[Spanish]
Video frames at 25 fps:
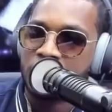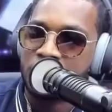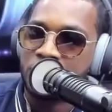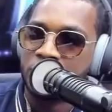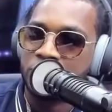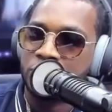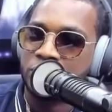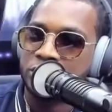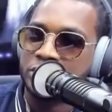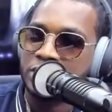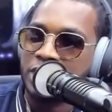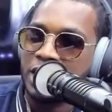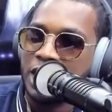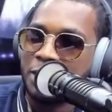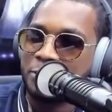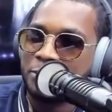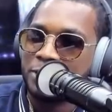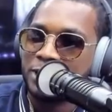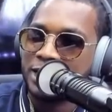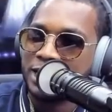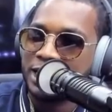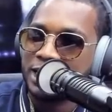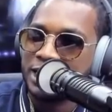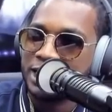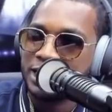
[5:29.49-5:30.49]
Cuando se
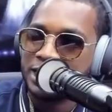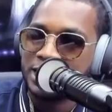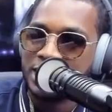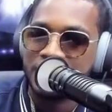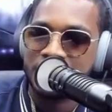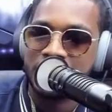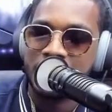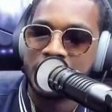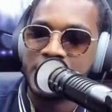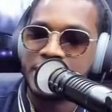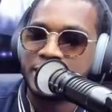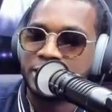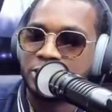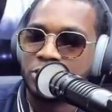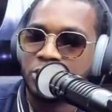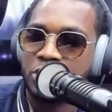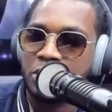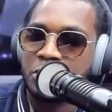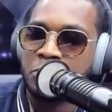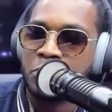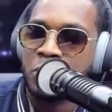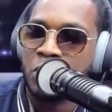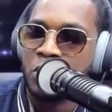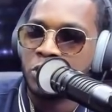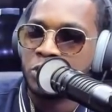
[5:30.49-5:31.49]
hable de, de, Jason
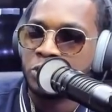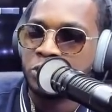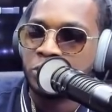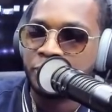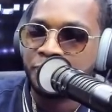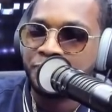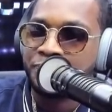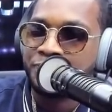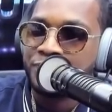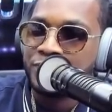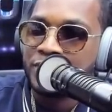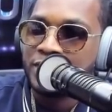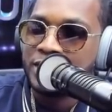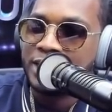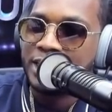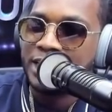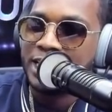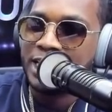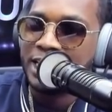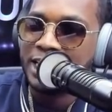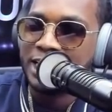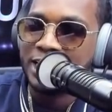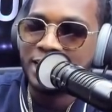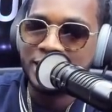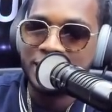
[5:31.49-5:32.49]
el Mono,
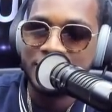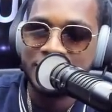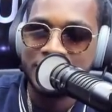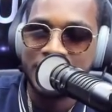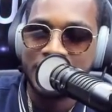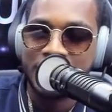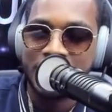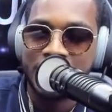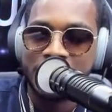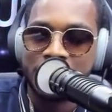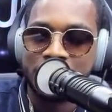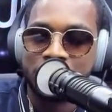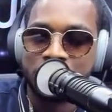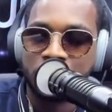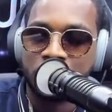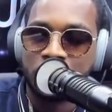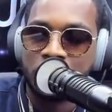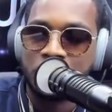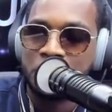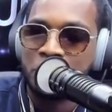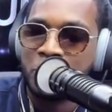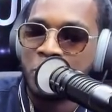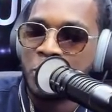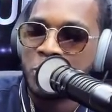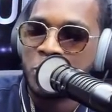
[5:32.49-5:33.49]
tienen que entender que Jason
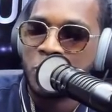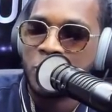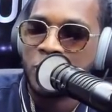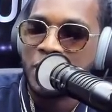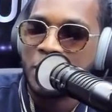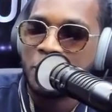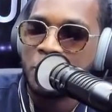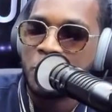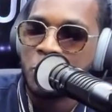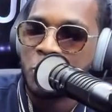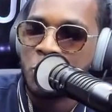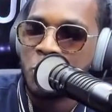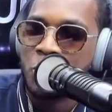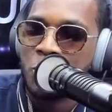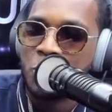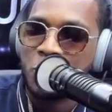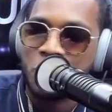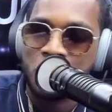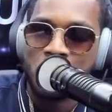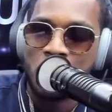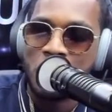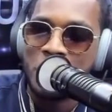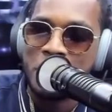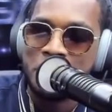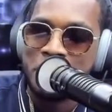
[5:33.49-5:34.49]
el Mono grabó con,
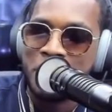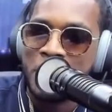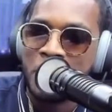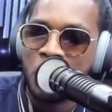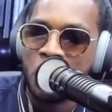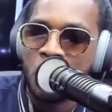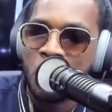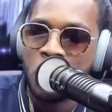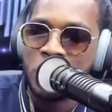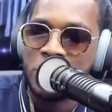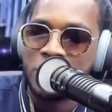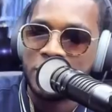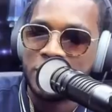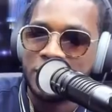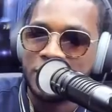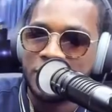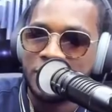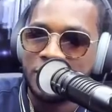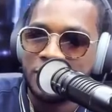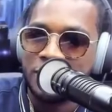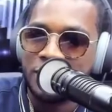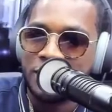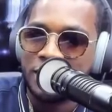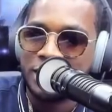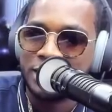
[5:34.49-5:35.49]
el mejor,
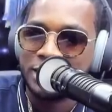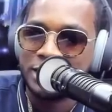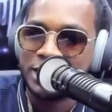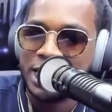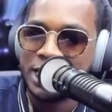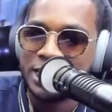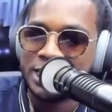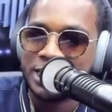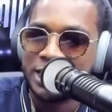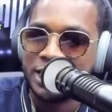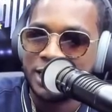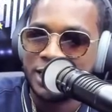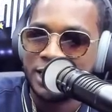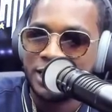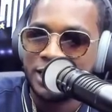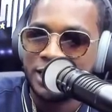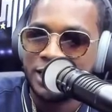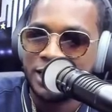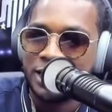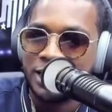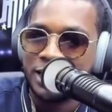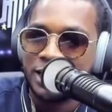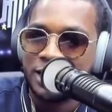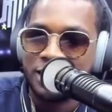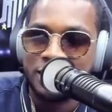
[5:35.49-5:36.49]
¿entiendes?
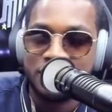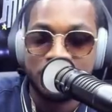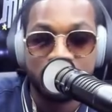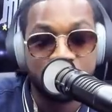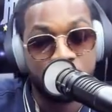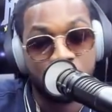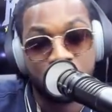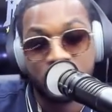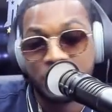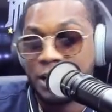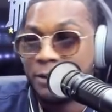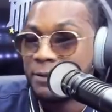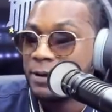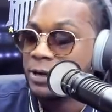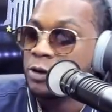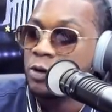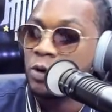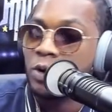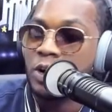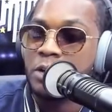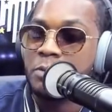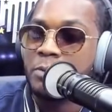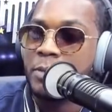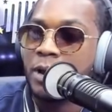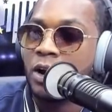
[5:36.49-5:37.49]
Real. Yo grabé
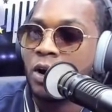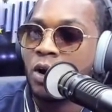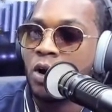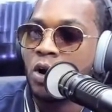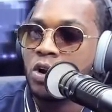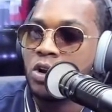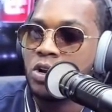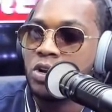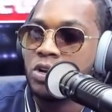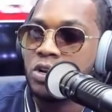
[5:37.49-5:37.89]
con el mejor.